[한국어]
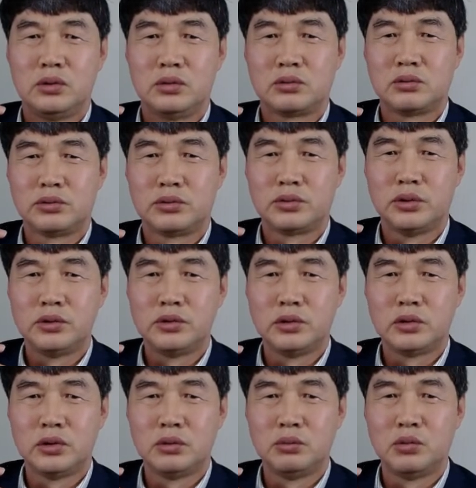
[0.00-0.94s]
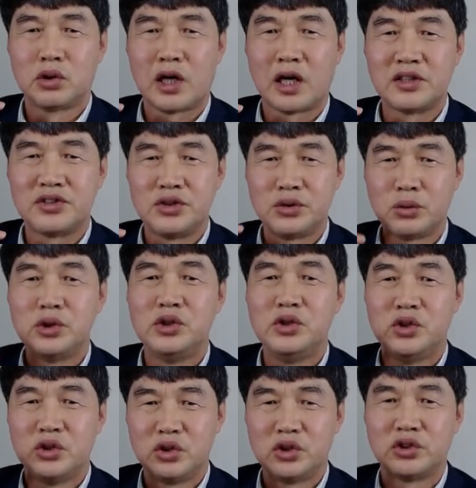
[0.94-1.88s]
그 성령을 뭐 가지고
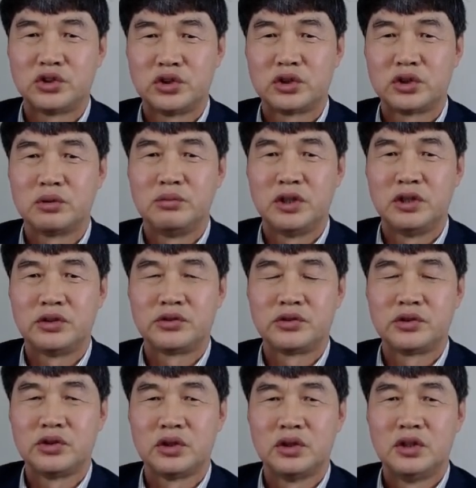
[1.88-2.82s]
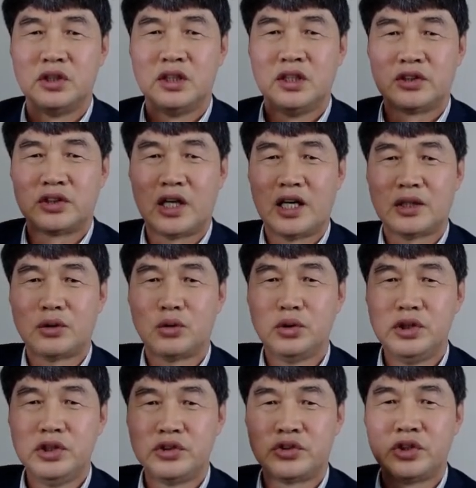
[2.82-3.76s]
있는 것처럼 해서 따로
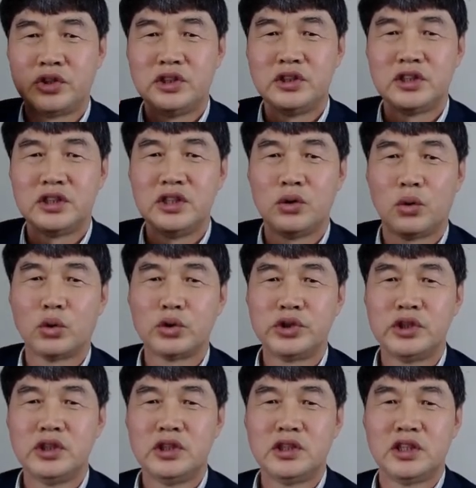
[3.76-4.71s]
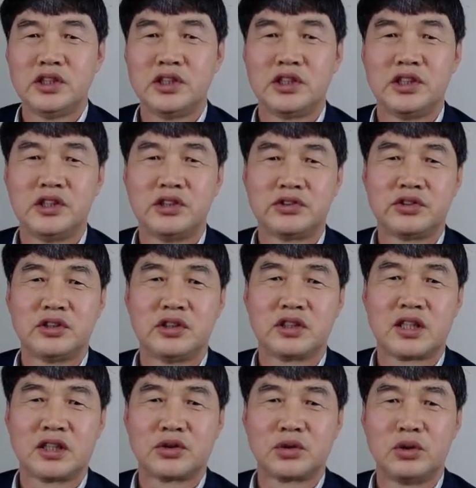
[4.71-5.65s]
이 성령이 오시는 것에 대해서
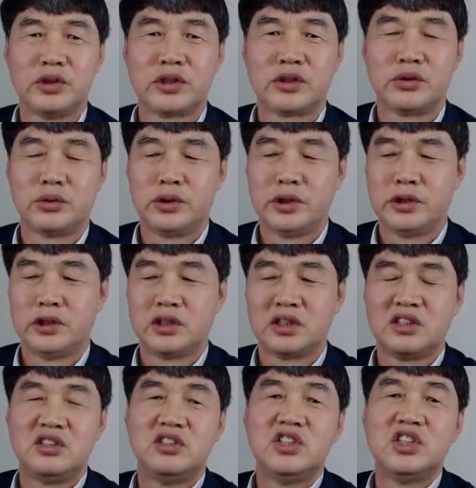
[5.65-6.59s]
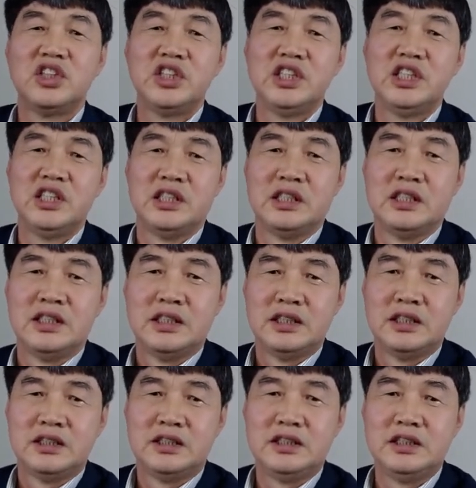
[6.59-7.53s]
가톨릭 교회는 거의
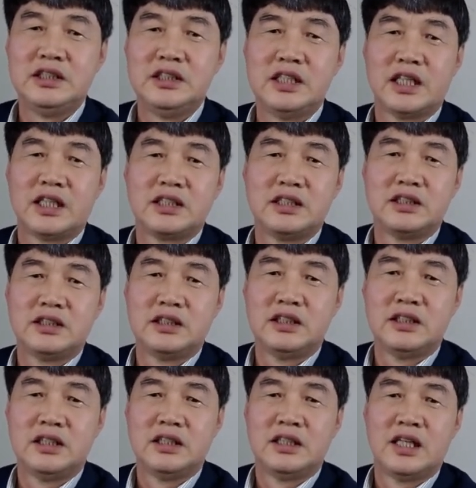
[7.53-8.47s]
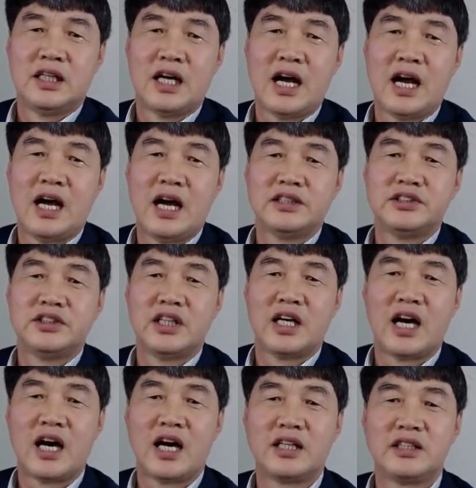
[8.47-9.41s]
이야기를 하지
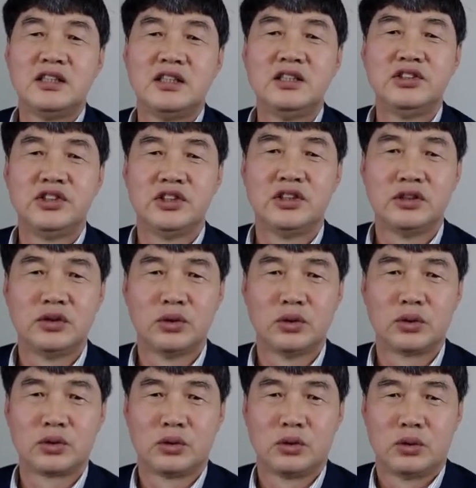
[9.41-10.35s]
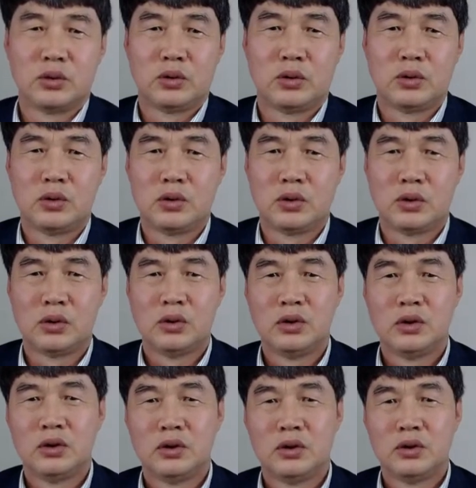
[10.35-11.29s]
않을 정도로
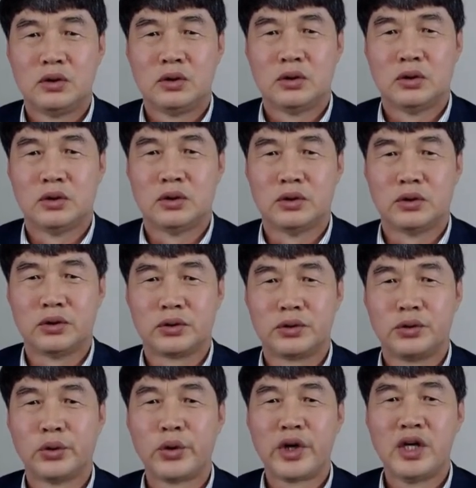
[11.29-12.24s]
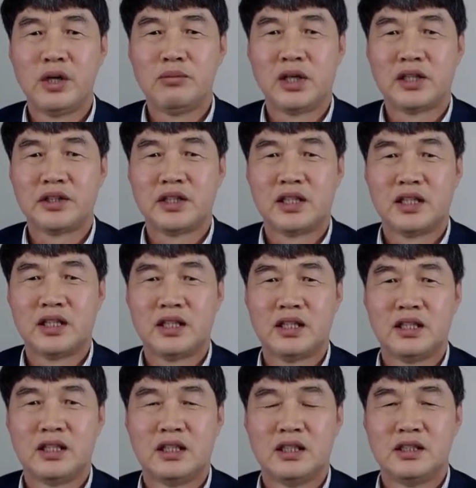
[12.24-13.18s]
어,
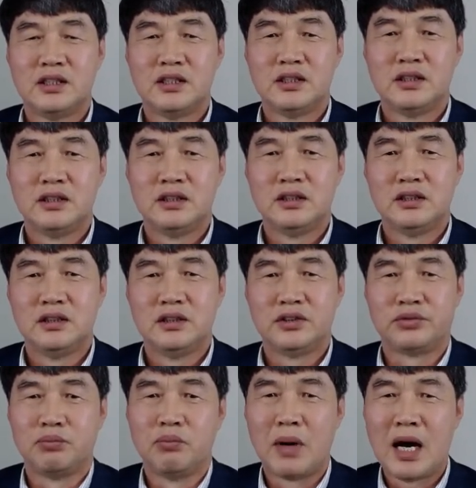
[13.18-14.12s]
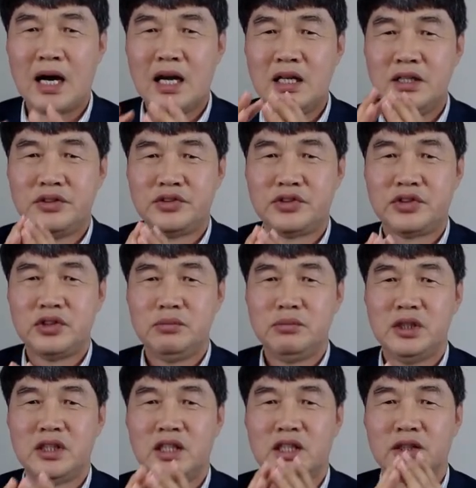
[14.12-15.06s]
교회마다 이
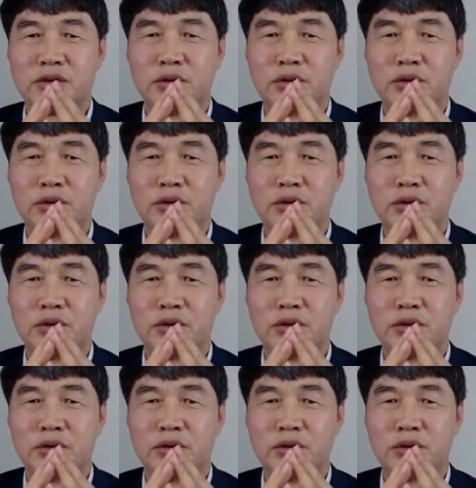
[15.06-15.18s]
말씀이나